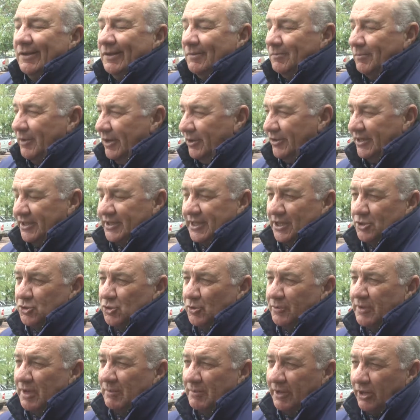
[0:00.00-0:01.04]
Bueno, esta
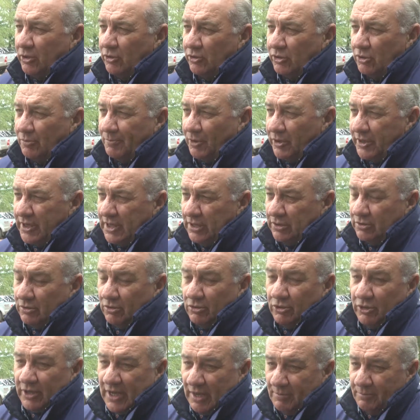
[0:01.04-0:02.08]
lluvia mejora un poquito,
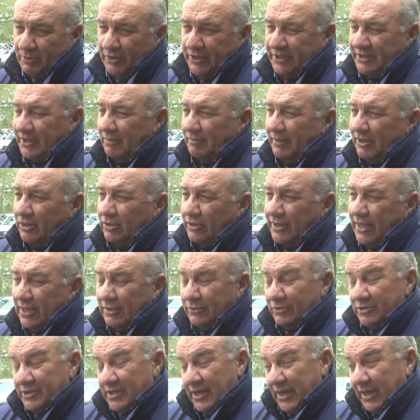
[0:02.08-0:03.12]
los campos están mejorando,
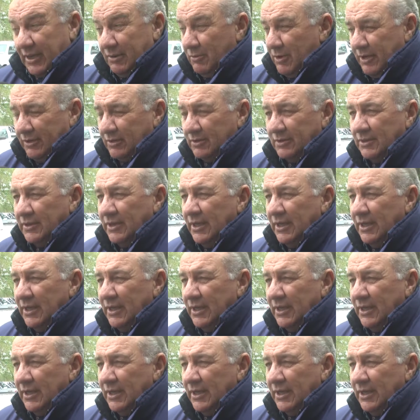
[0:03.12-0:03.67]
o sea que bueno,